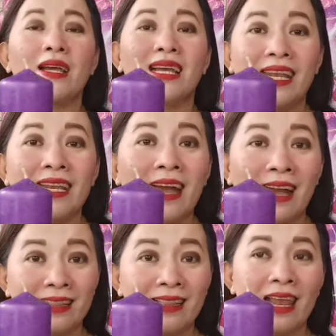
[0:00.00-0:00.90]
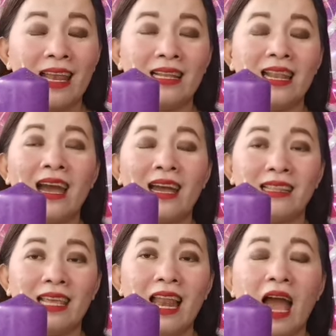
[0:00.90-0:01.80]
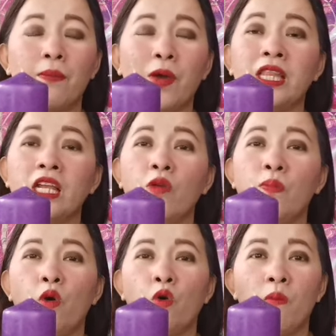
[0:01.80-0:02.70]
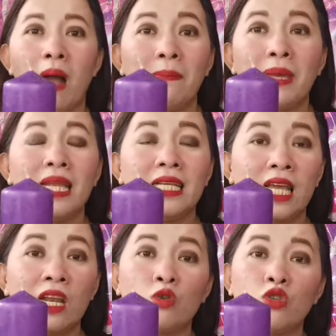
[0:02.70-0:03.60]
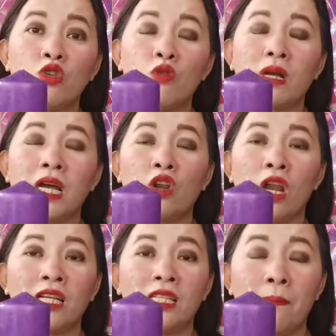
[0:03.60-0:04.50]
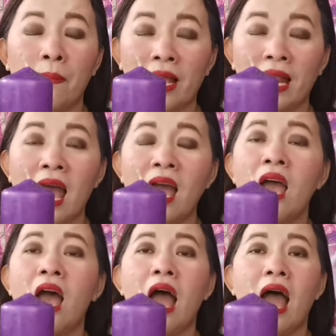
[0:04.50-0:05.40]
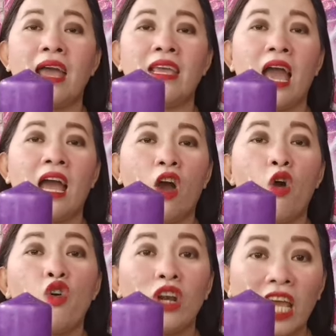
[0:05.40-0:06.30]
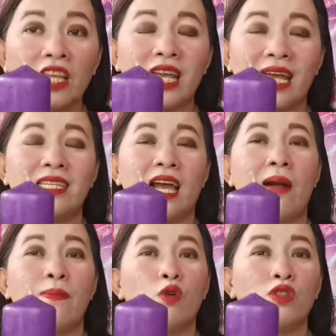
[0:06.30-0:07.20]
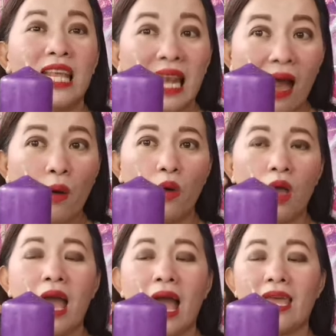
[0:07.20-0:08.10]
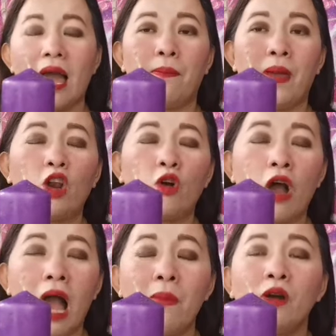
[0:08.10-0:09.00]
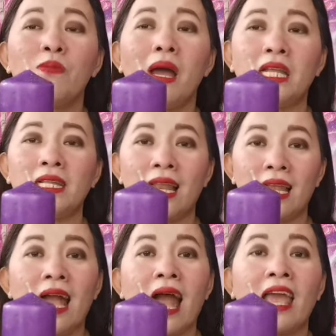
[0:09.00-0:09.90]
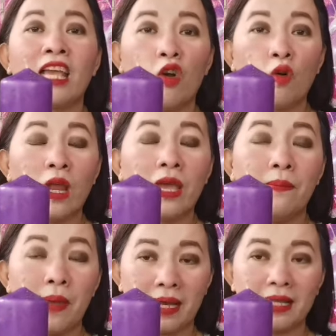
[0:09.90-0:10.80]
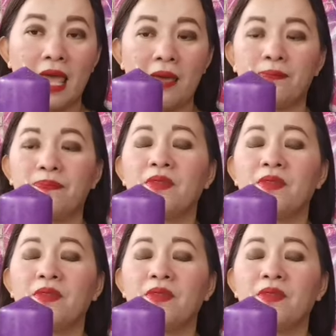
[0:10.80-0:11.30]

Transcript: Green na, kandil, na kandila. Pwede rin po kung mabilisan na gusto nyo magkaroon agad ng pera, ay uh, orange at saka po dilaw. Ayan. Pero about money talaga ay kulay verde.